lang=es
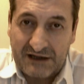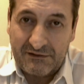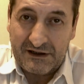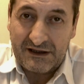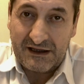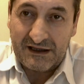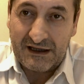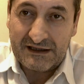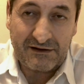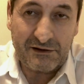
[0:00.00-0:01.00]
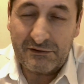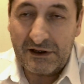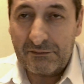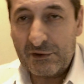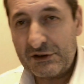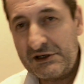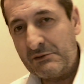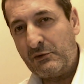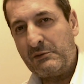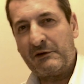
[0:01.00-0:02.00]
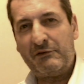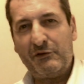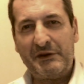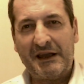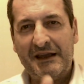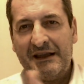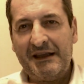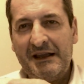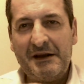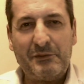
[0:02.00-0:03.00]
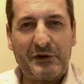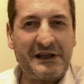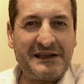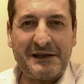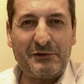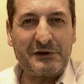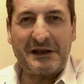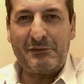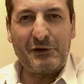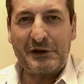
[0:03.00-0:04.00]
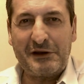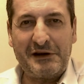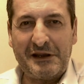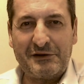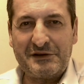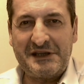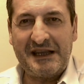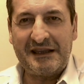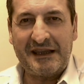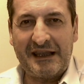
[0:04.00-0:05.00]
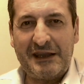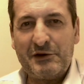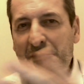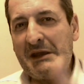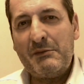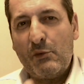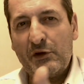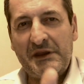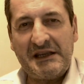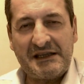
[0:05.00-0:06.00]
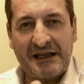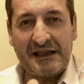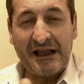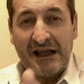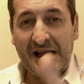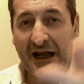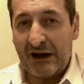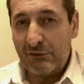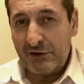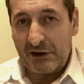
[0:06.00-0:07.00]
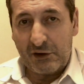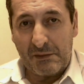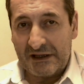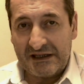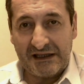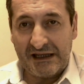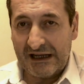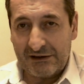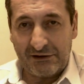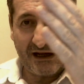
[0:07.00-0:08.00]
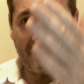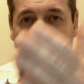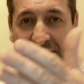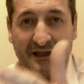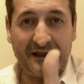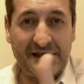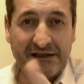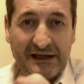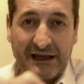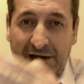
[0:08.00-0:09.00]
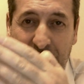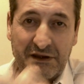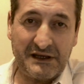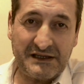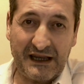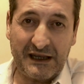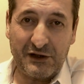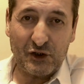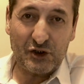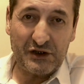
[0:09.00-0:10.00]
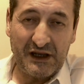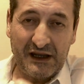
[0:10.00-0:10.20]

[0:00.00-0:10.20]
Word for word: través, de, a través de una hipnosis muy profunda. ¿Por qué tenemos tan bloqueado el inconsciente? Ellos mismos dicen, algunos de los mantinianos, de las mantis, dice que los diseños